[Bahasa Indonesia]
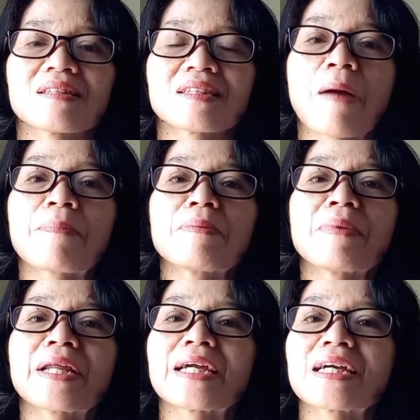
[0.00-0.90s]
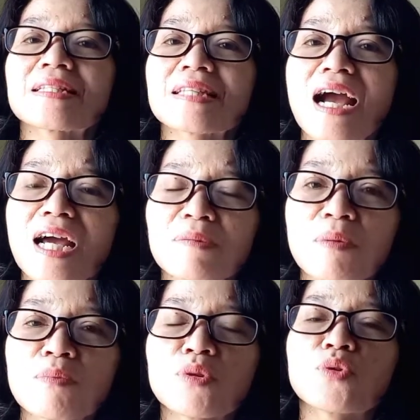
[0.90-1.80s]
Tapi mereka sangat
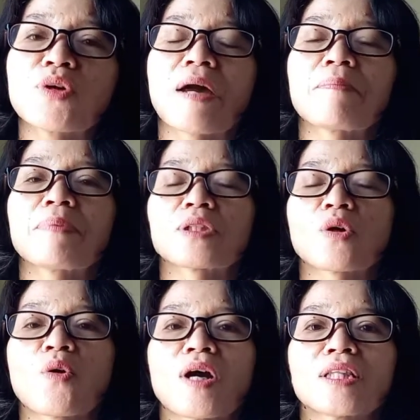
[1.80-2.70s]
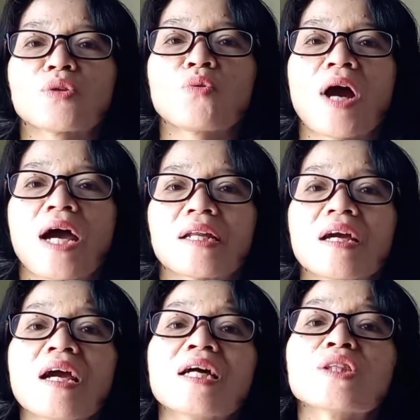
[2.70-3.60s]
membutuhkan pertolongan Tuhan.
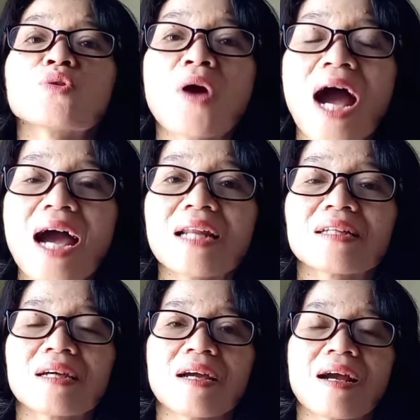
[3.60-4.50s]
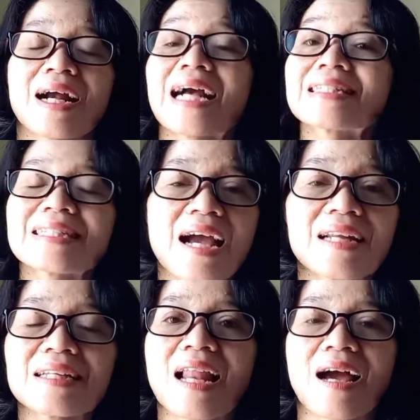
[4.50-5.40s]
Tuhan,
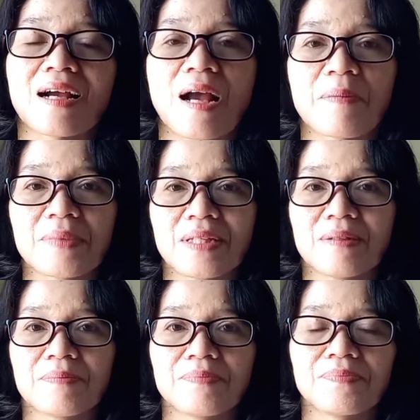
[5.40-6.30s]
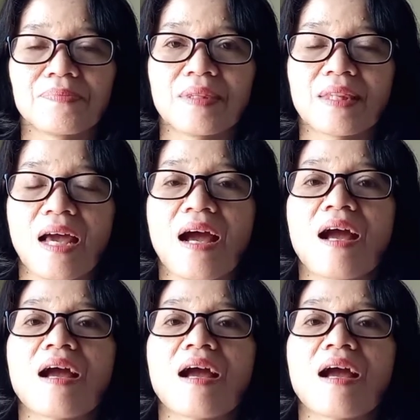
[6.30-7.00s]
kasihanilah kami. Nah,